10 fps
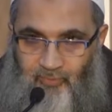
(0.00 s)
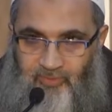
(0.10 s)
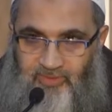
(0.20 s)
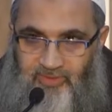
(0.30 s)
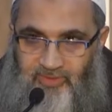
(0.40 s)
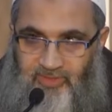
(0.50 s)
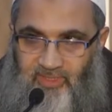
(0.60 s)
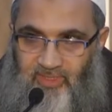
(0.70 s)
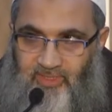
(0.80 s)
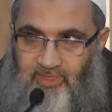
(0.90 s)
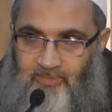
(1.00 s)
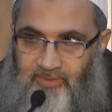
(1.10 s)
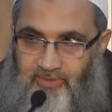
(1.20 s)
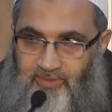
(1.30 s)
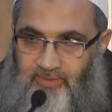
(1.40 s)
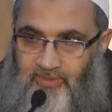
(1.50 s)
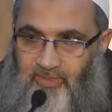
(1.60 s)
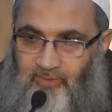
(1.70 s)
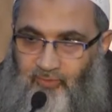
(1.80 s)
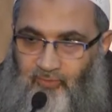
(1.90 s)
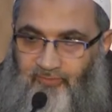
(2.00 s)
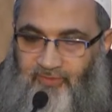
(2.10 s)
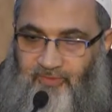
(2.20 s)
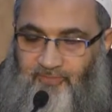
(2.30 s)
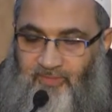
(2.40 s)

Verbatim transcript: نمير الهمداني الكوفي